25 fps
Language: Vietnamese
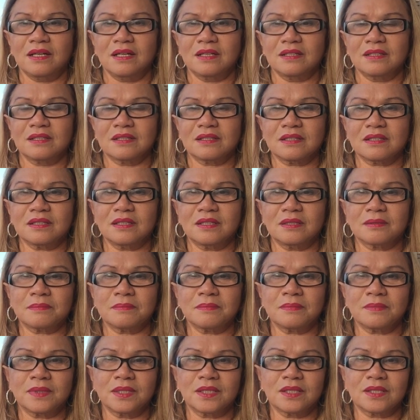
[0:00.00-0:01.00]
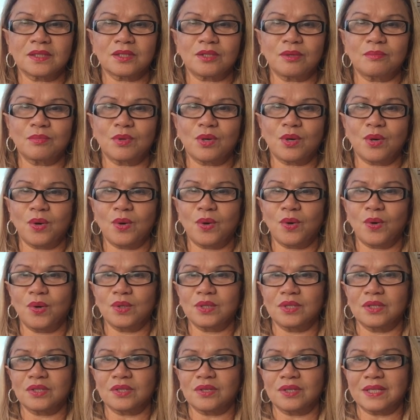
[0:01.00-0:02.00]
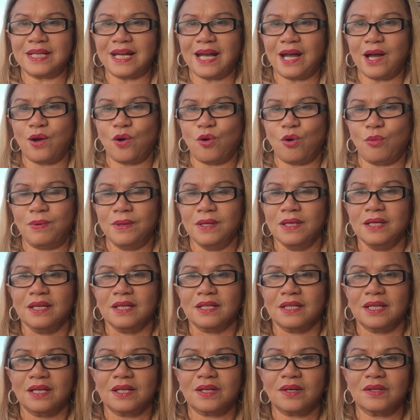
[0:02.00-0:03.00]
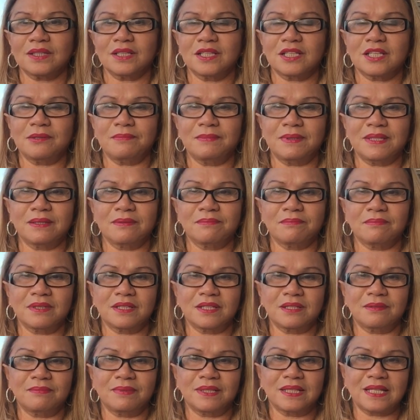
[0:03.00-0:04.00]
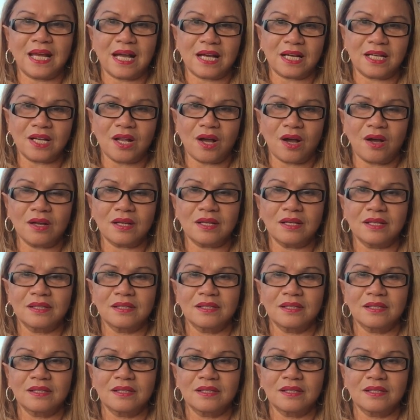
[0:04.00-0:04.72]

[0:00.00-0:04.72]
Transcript: những những tôm khô những con cá hột để có gì thì mình mình, mình ăn ở đó